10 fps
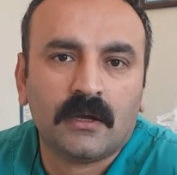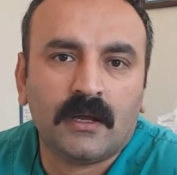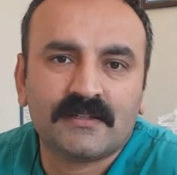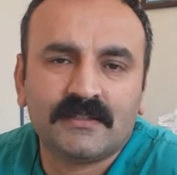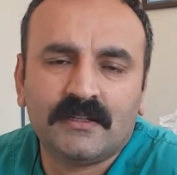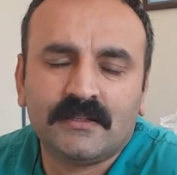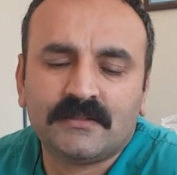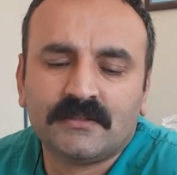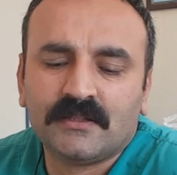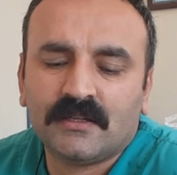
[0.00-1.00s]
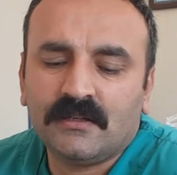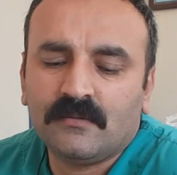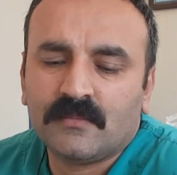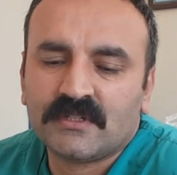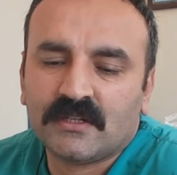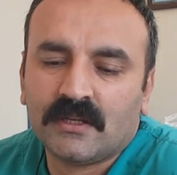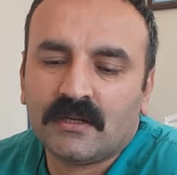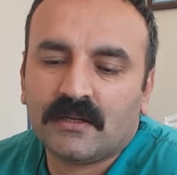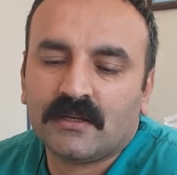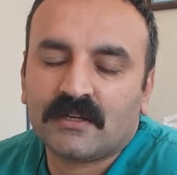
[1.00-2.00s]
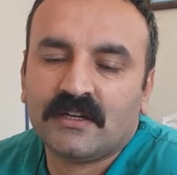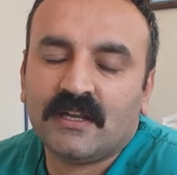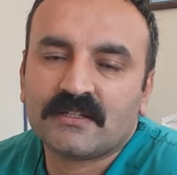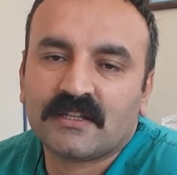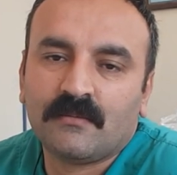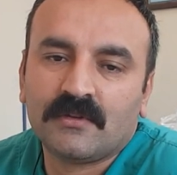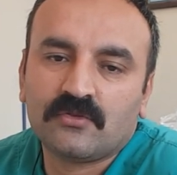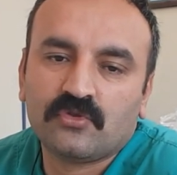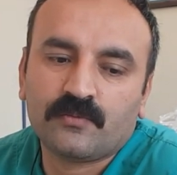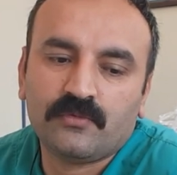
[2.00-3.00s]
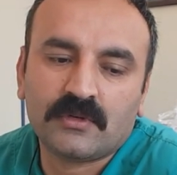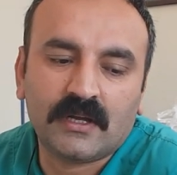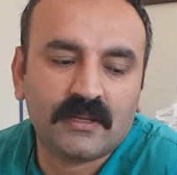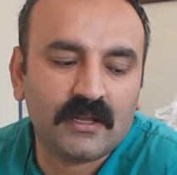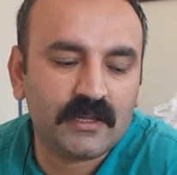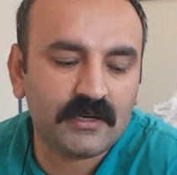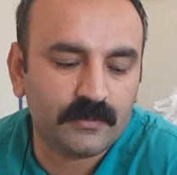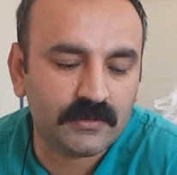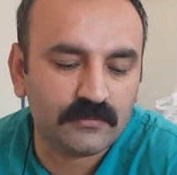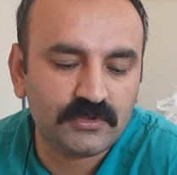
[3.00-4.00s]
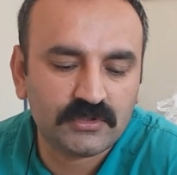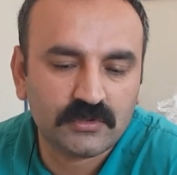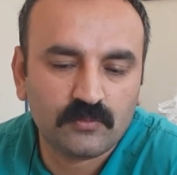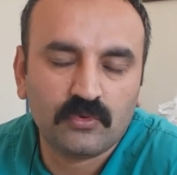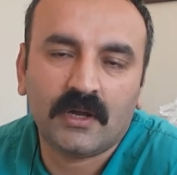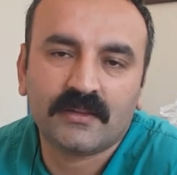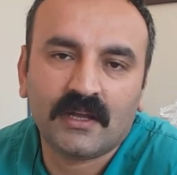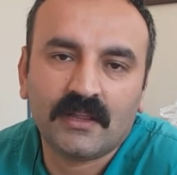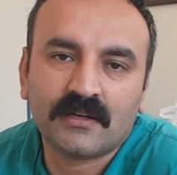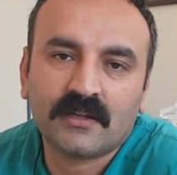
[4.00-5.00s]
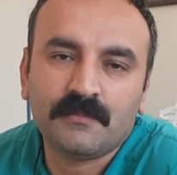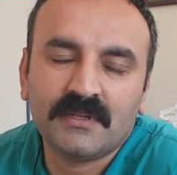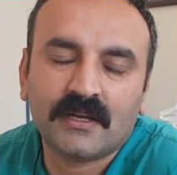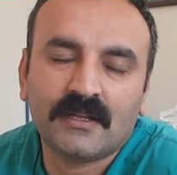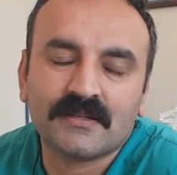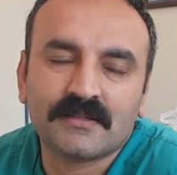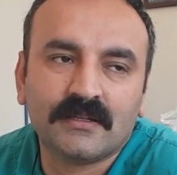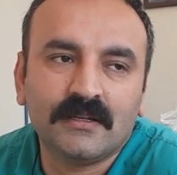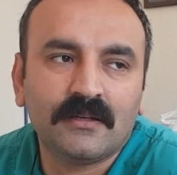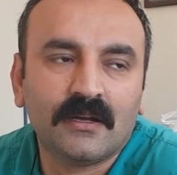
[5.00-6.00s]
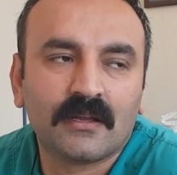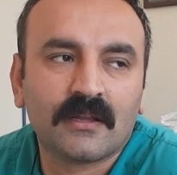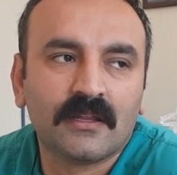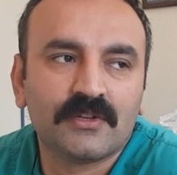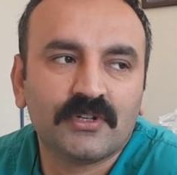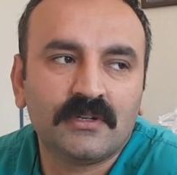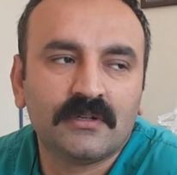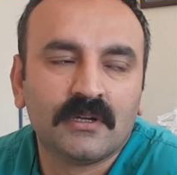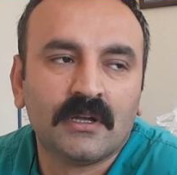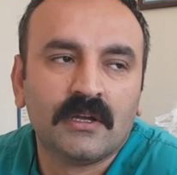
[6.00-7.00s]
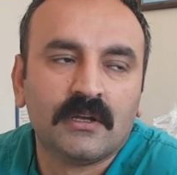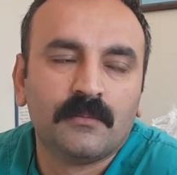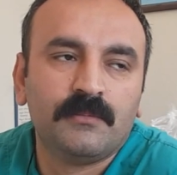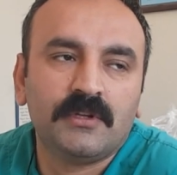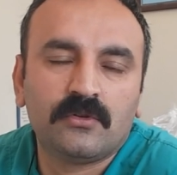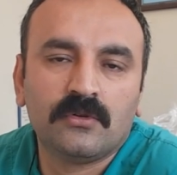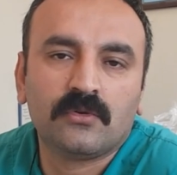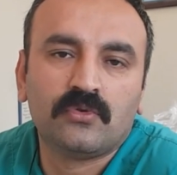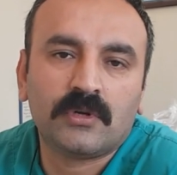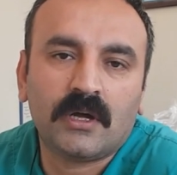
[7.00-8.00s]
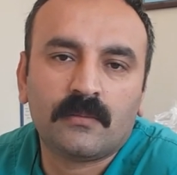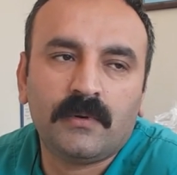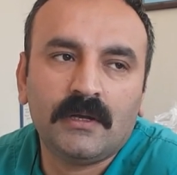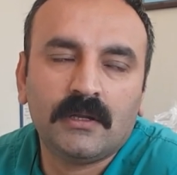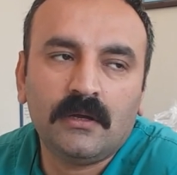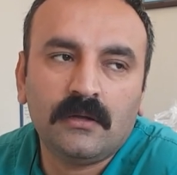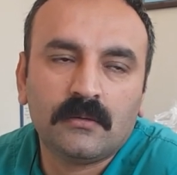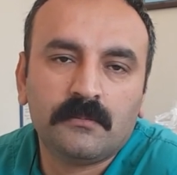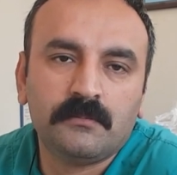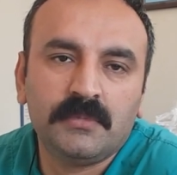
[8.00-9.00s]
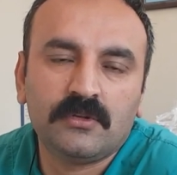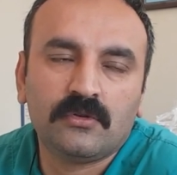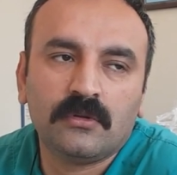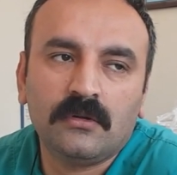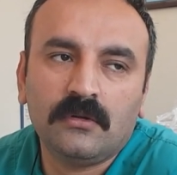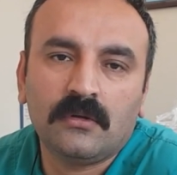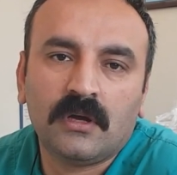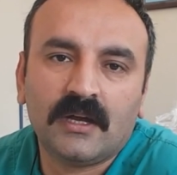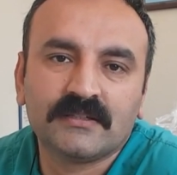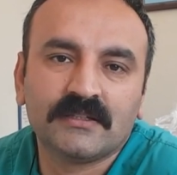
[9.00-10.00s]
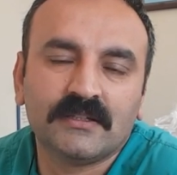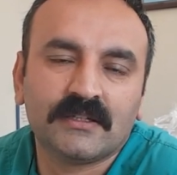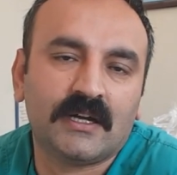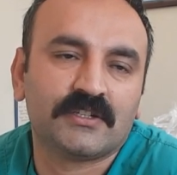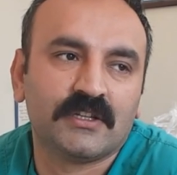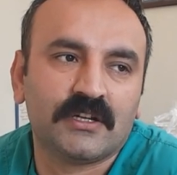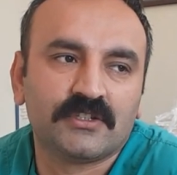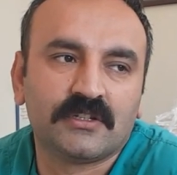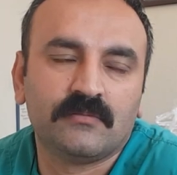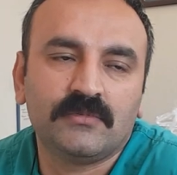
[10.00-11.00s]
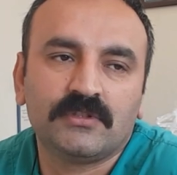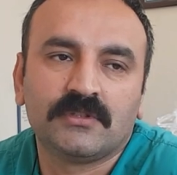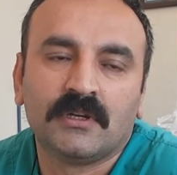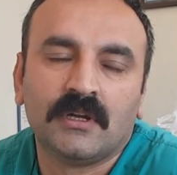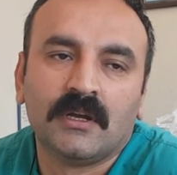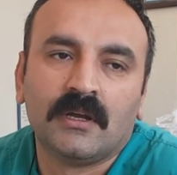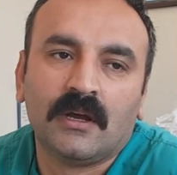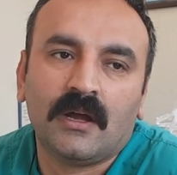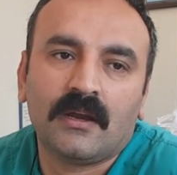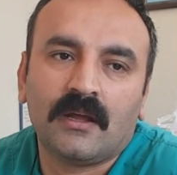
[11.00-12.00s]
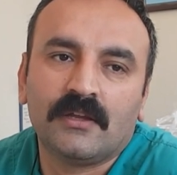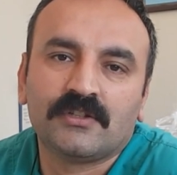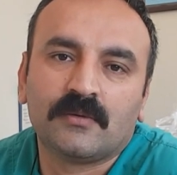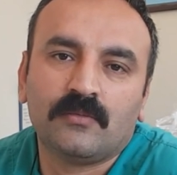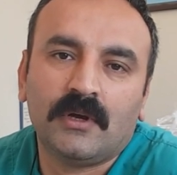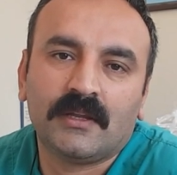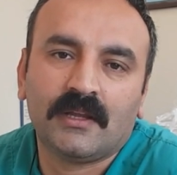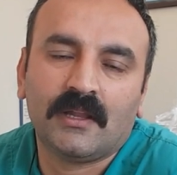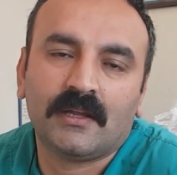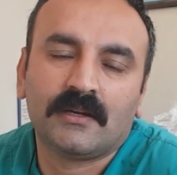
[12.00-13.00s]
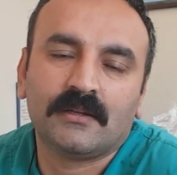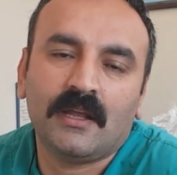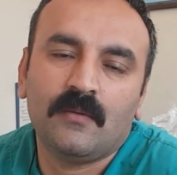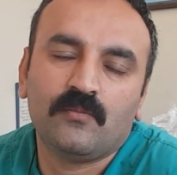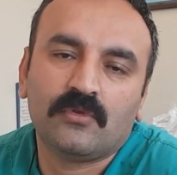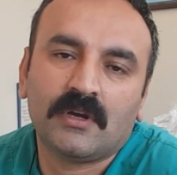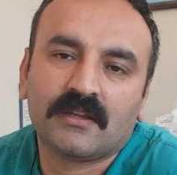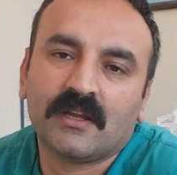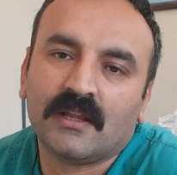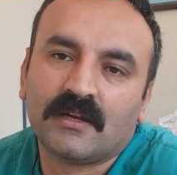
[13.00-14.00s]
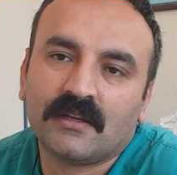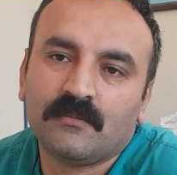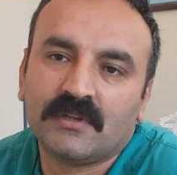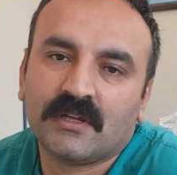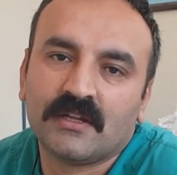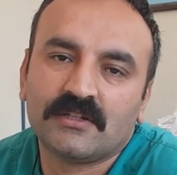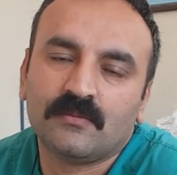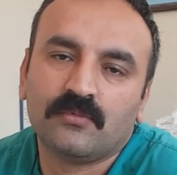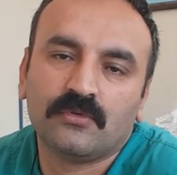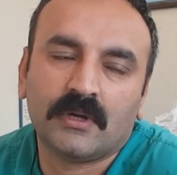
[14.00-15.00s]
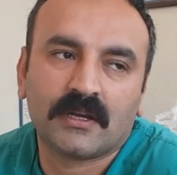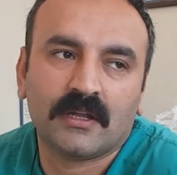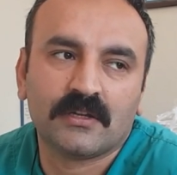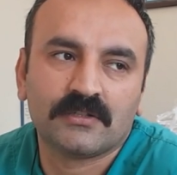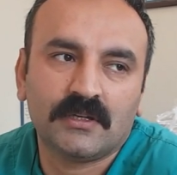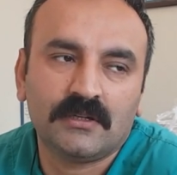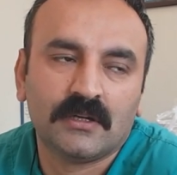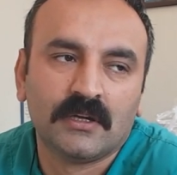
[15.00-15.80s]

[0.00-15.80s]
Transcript: Hasıl analizinde mesela kıyaslamada çok büyük hatalar yapılmış. Bu hatalardan bir tanesi de arkadaşlar 1 kilo kuru arpa ile 1 kilo hasılı karşılaştırılmış. Arkadaşlar bu hataların en büyük hatalardan bir tanesi bu arkadaşlar.